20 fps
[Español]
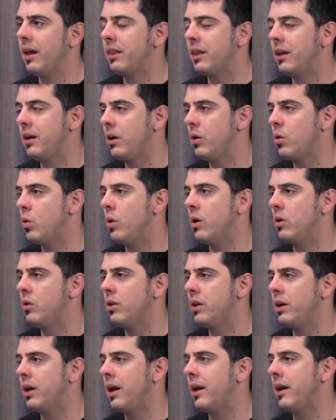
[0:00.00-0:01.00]
hacen el
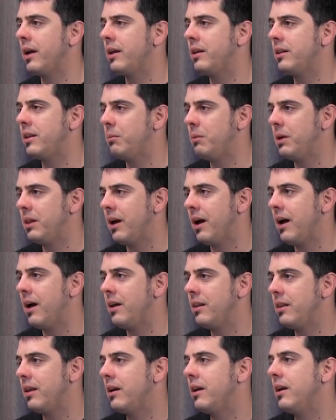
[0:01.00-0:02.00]
juego de la
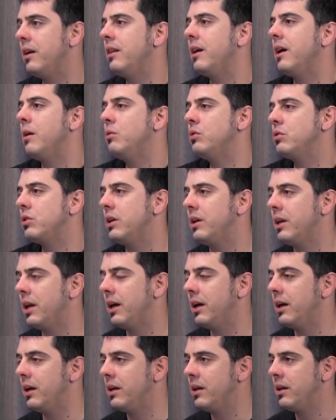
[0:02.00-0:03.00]
legitimidad de que, digamos, en
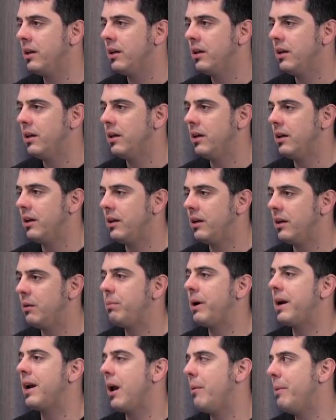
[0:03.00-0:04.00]
la bueno, porque en
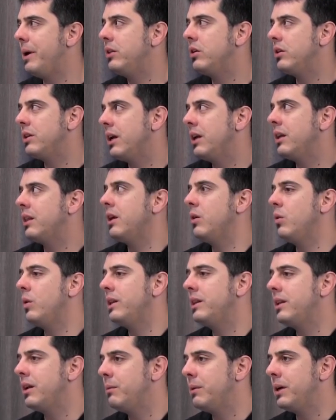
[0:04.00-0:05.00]
el Parlamento tal,
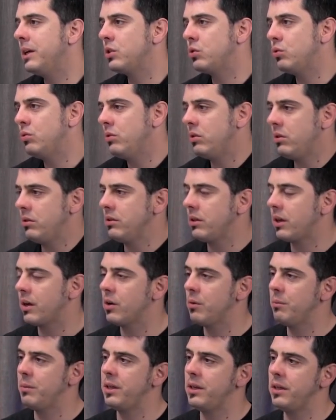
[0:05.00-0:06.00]
50 eh, más 1.
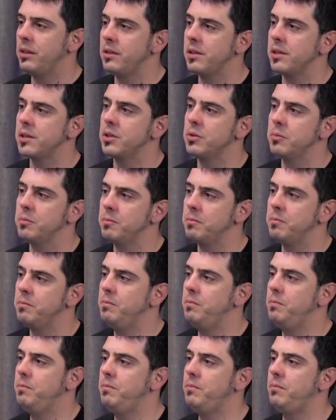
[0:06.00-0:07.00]
Bueno, crearon esta
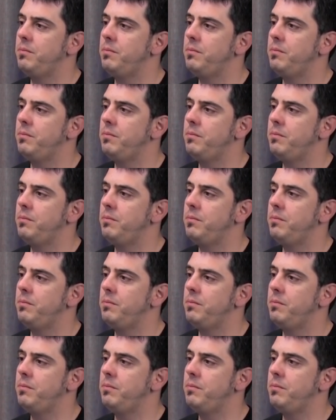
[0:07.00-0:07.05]
burbuja